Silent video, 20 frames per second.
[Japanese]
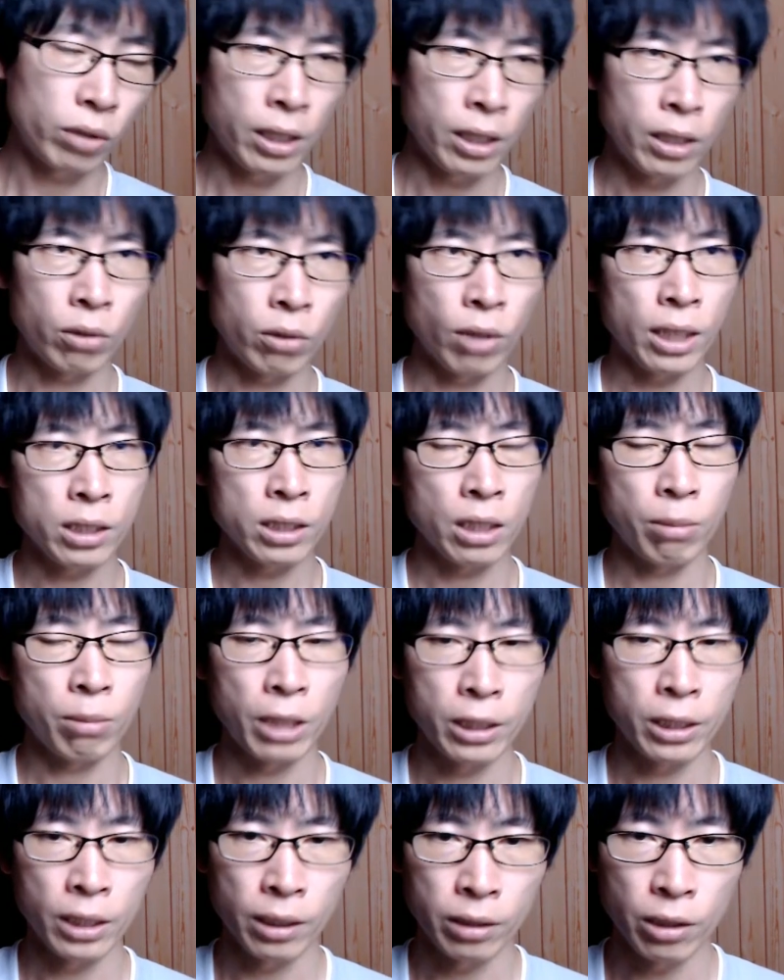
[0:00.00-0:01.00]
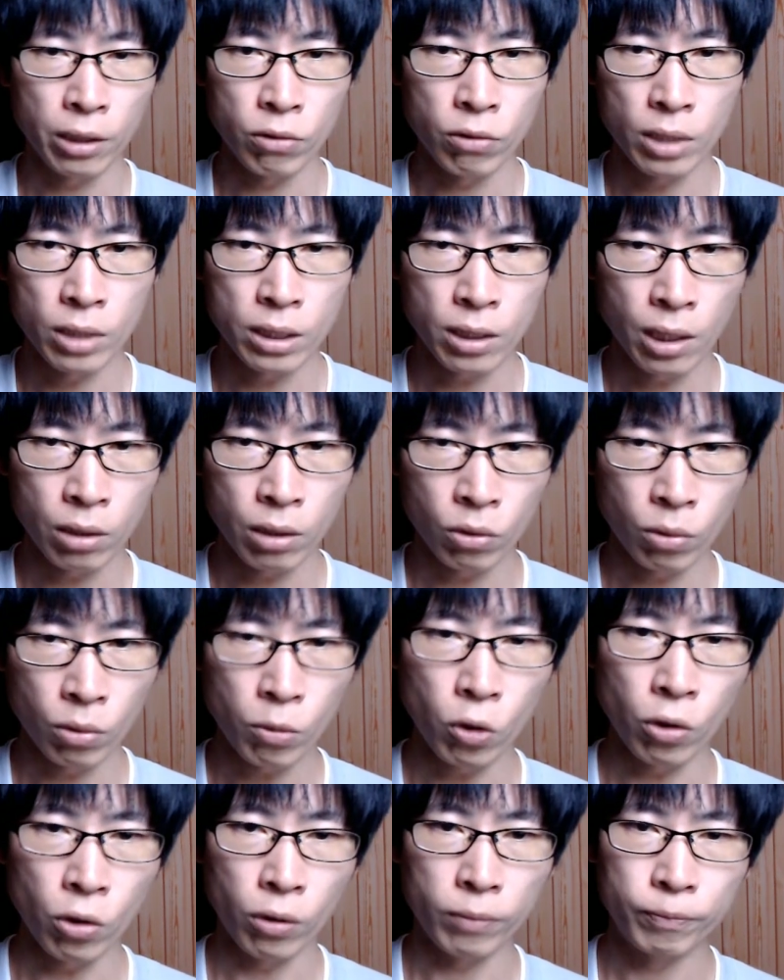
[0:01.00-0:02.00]
えっ、ー、と、朝晩やってるんですけれど
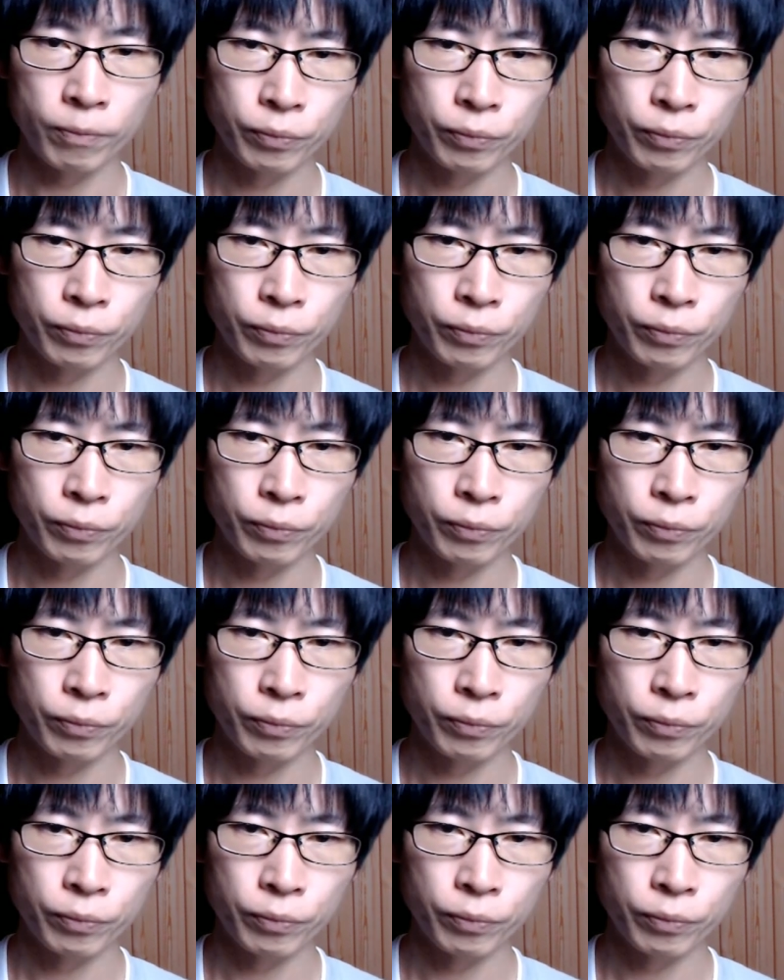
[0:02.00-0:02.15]
も、